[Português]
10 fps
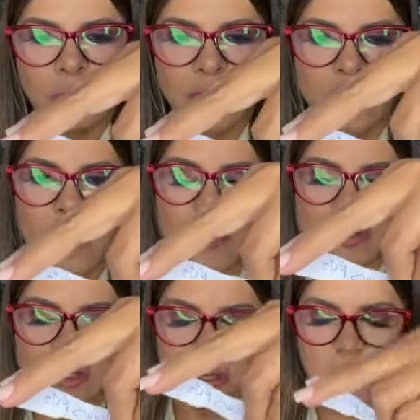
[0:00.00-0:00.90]
Então vai
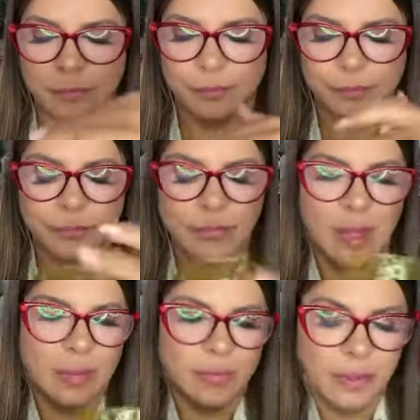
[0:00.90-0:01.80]
mostrar. Vai falando que eu tô, vou
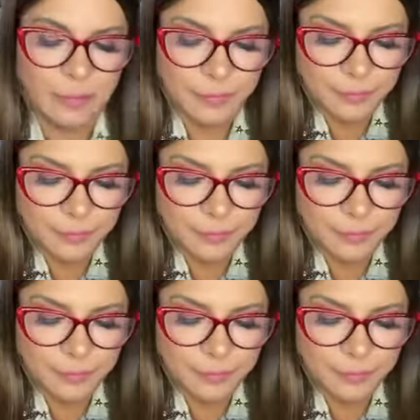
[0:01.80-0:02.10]
ai, Vai,